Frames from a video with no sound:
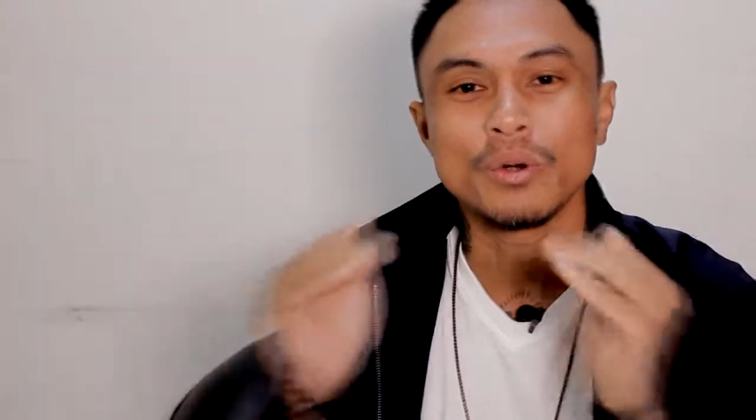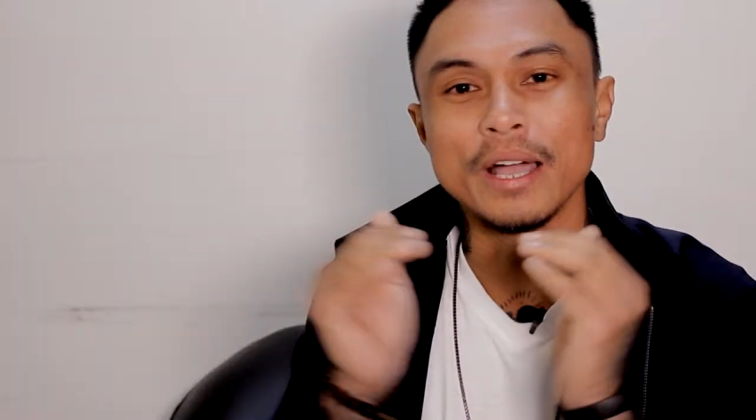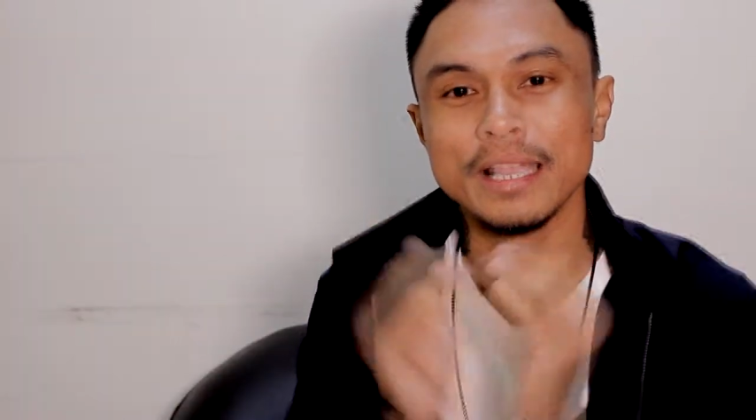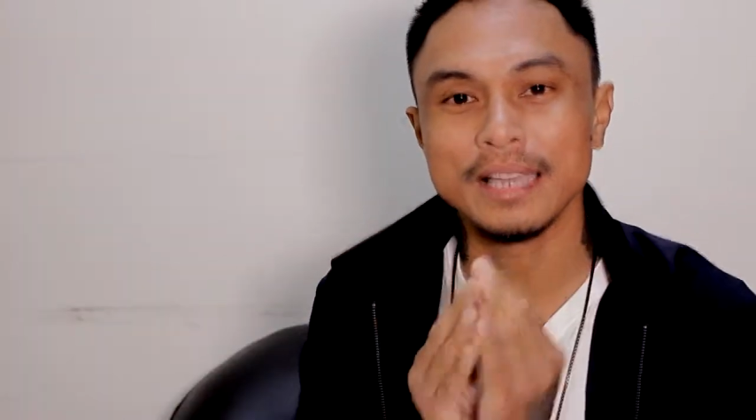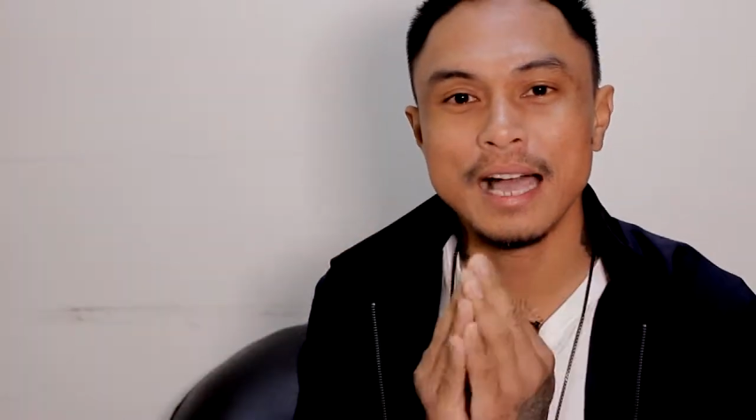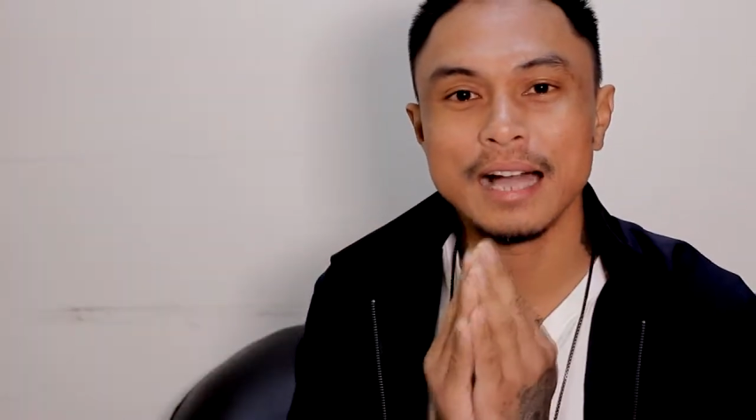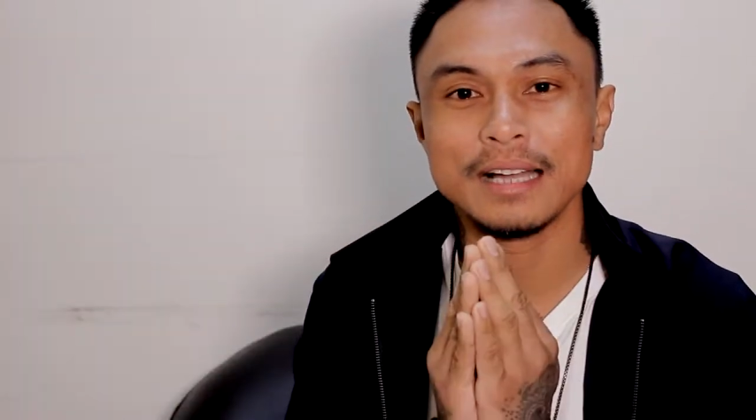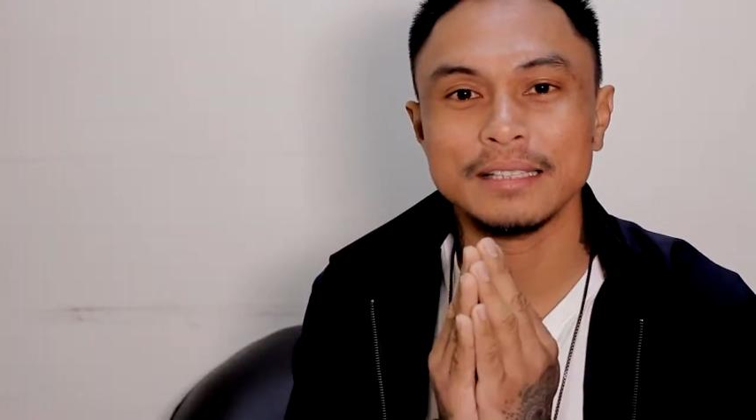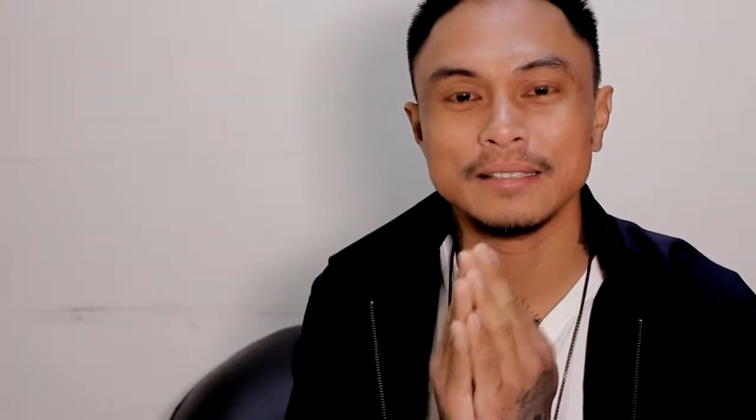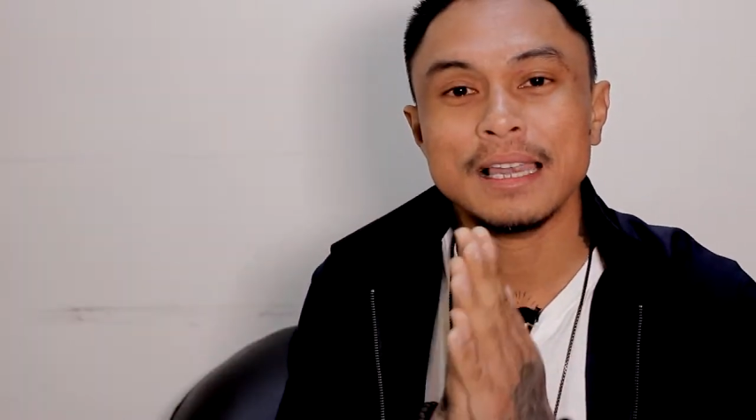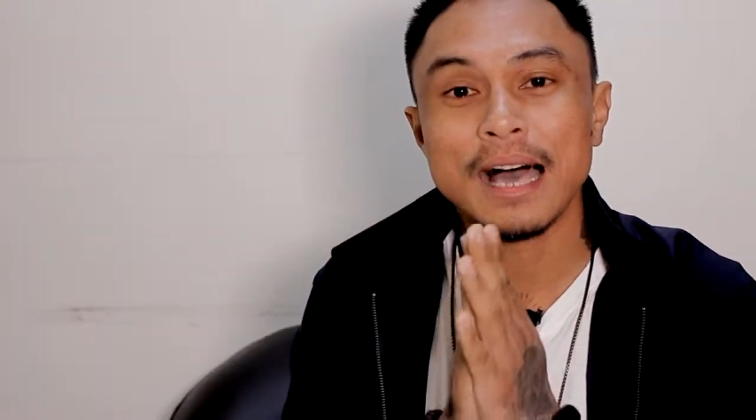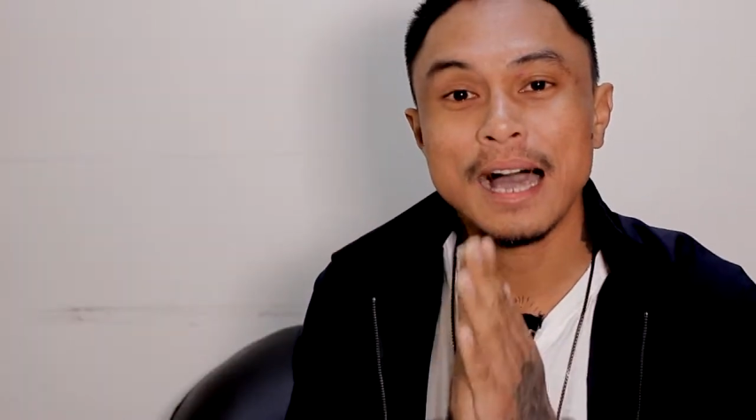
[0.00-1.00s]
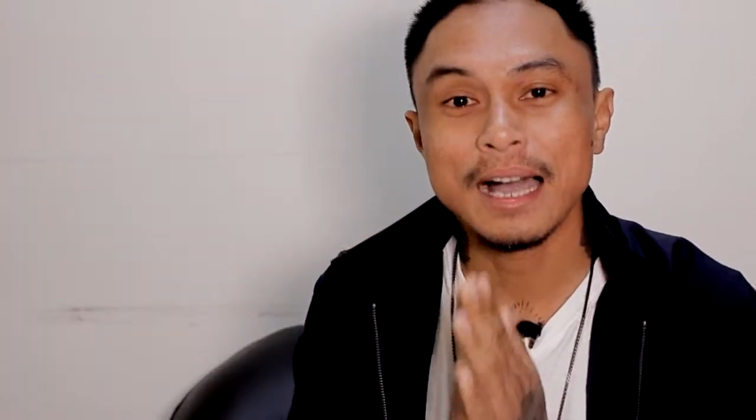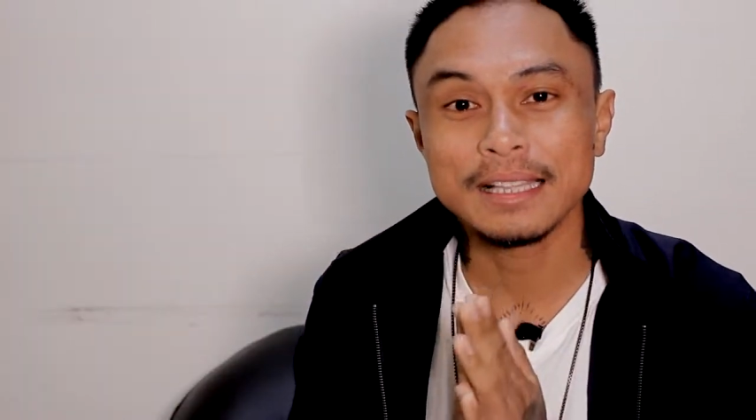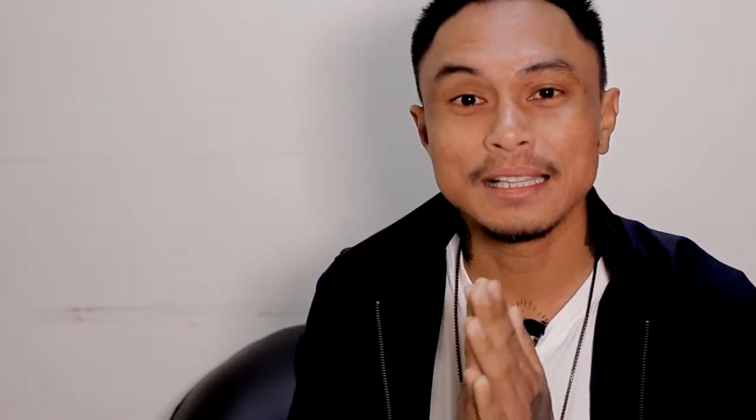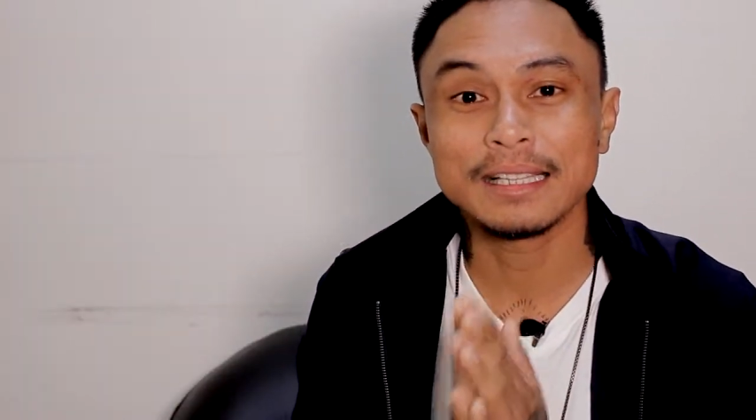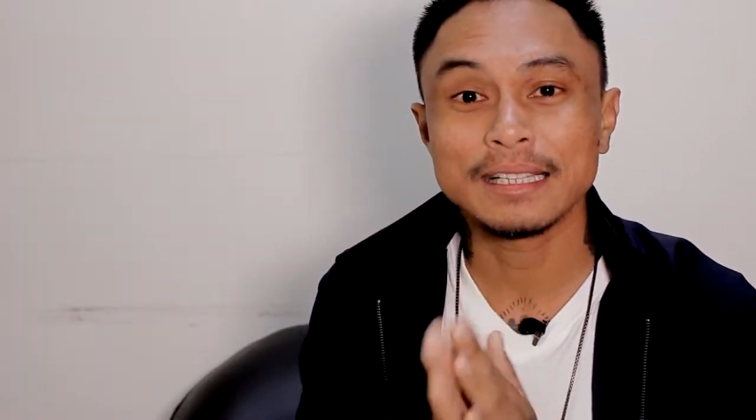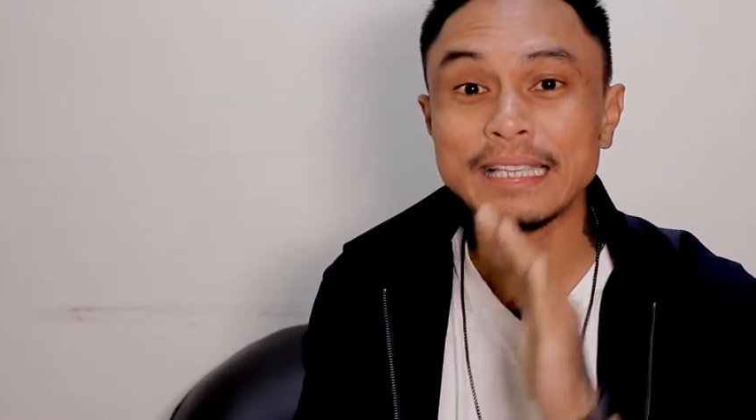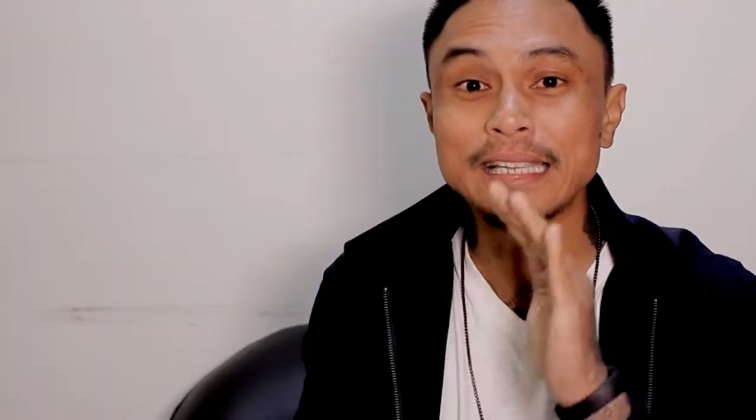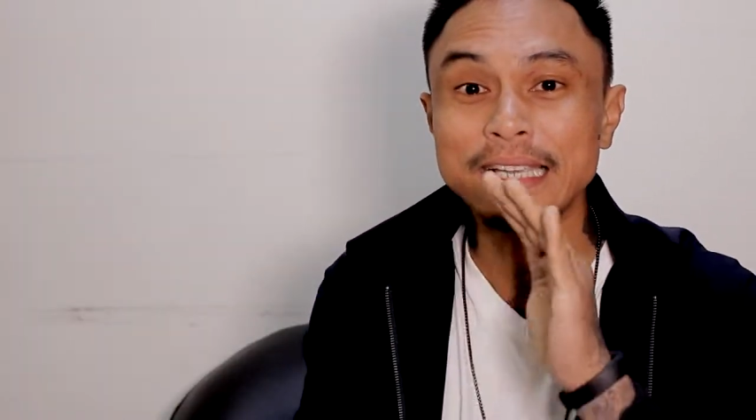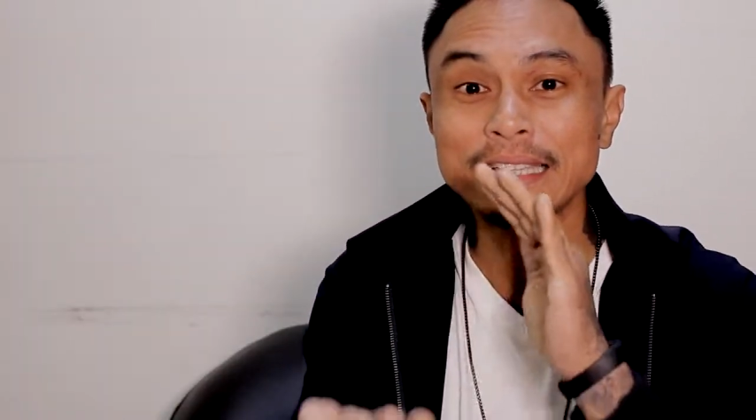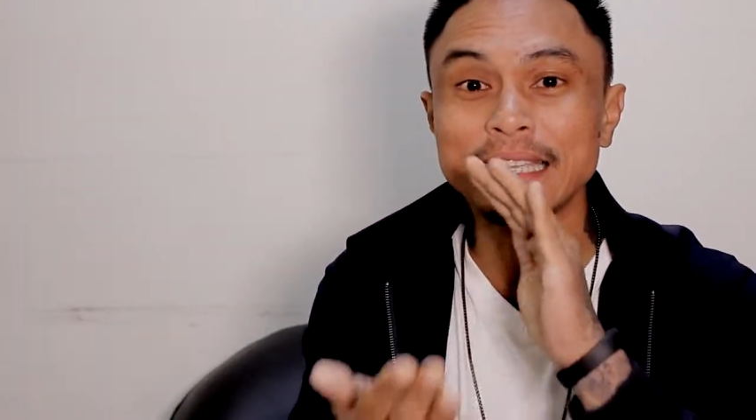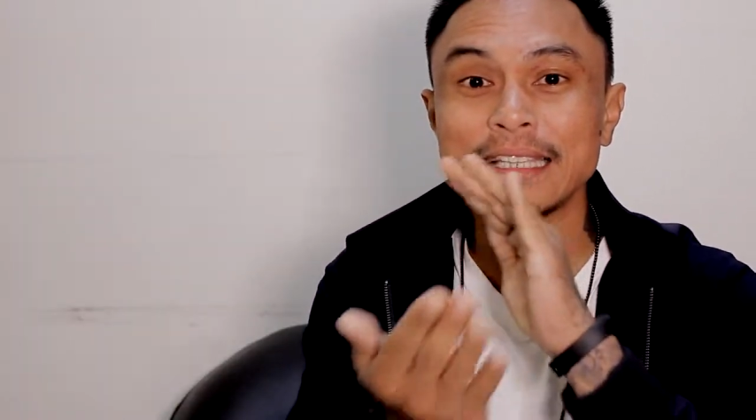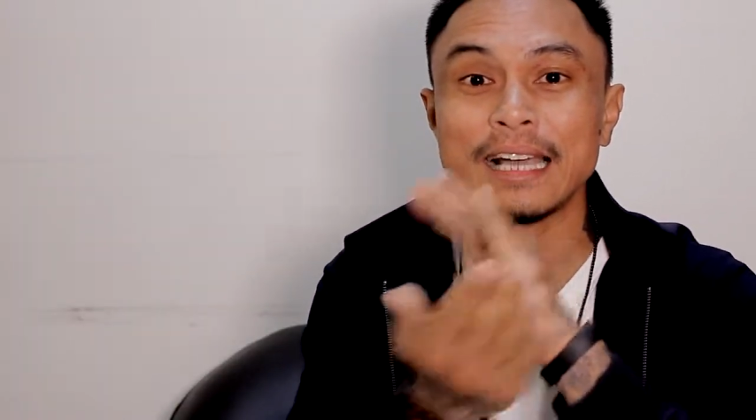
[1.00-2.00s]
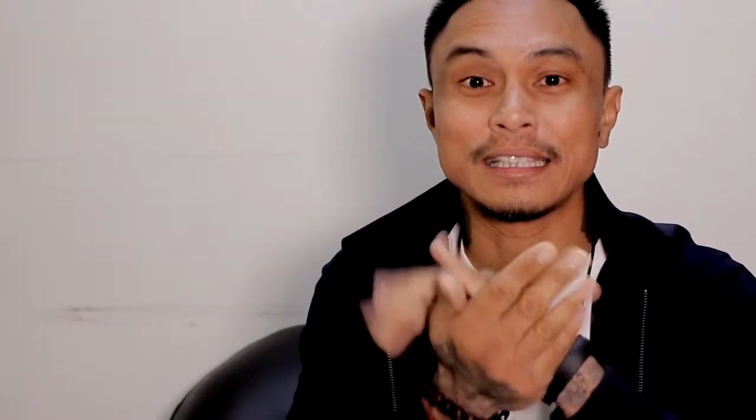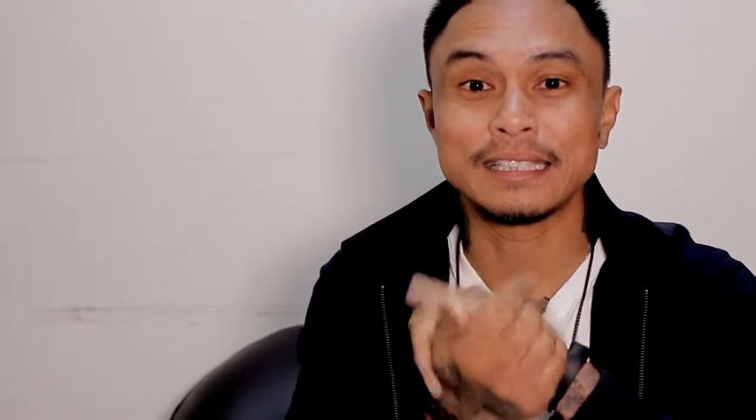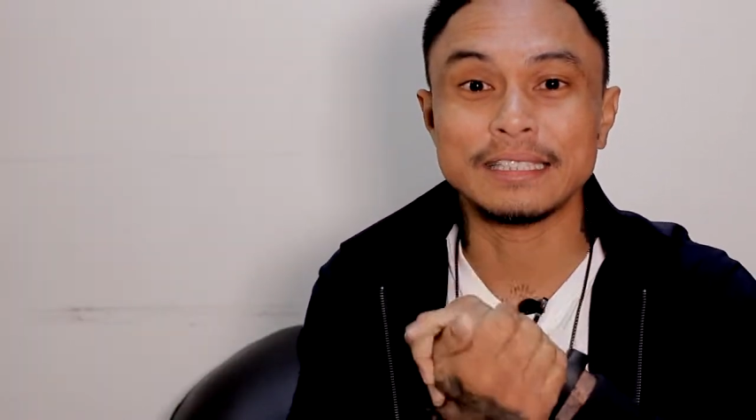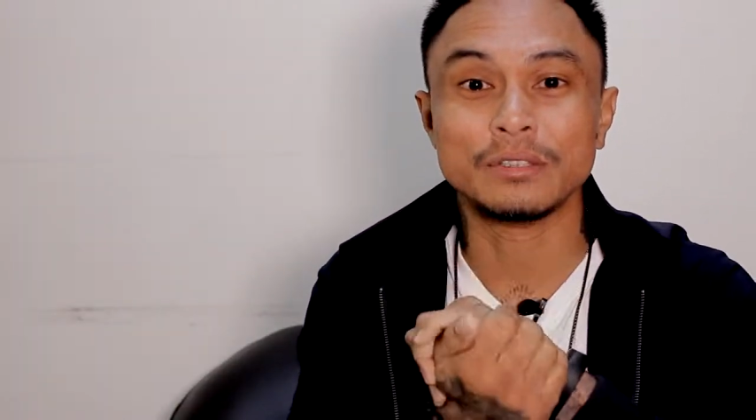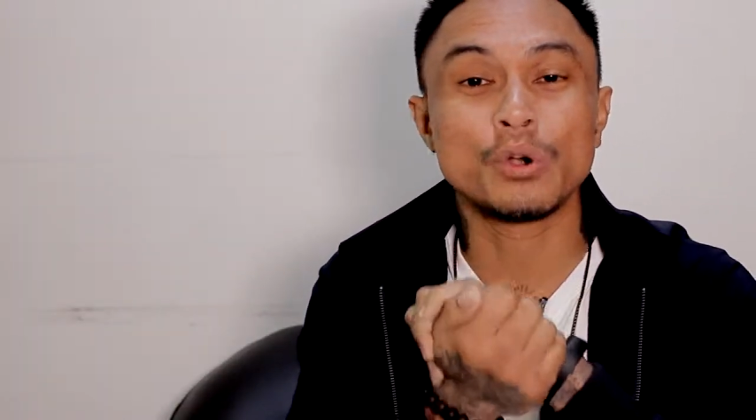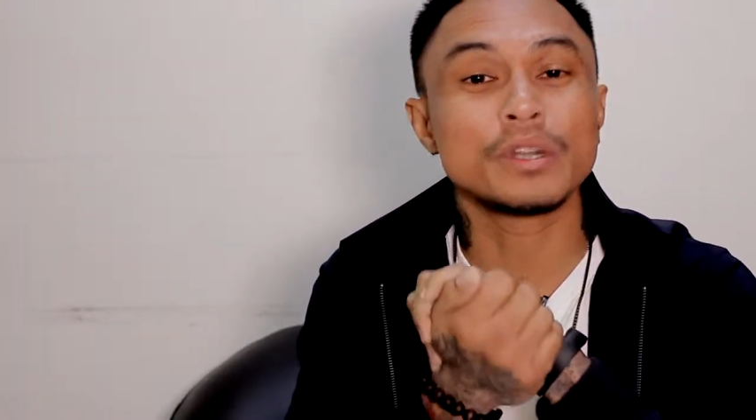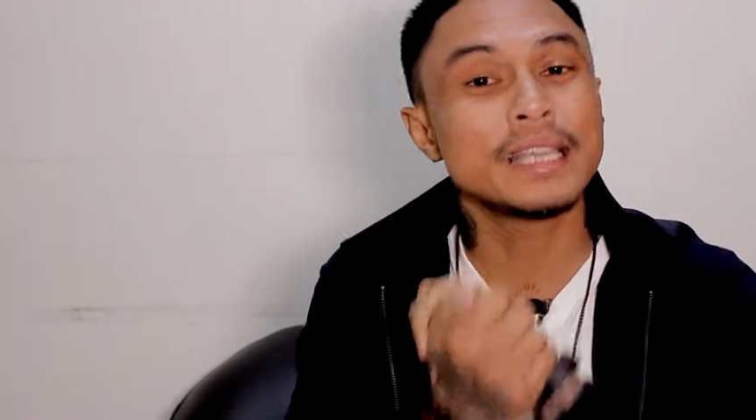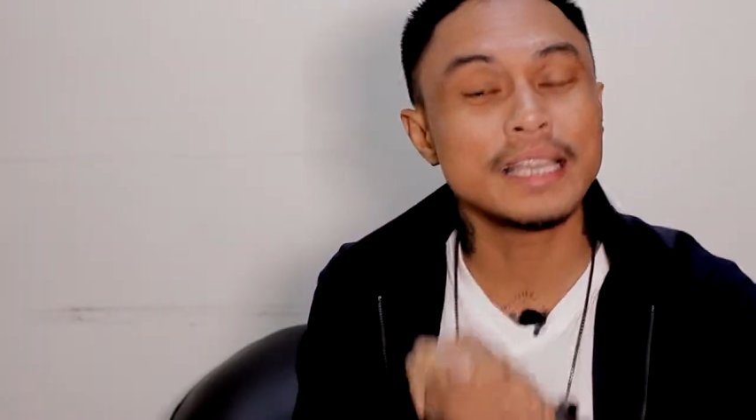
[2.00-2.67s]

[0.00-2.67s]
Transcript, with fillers: So kailangan lahat ng kinikita natin or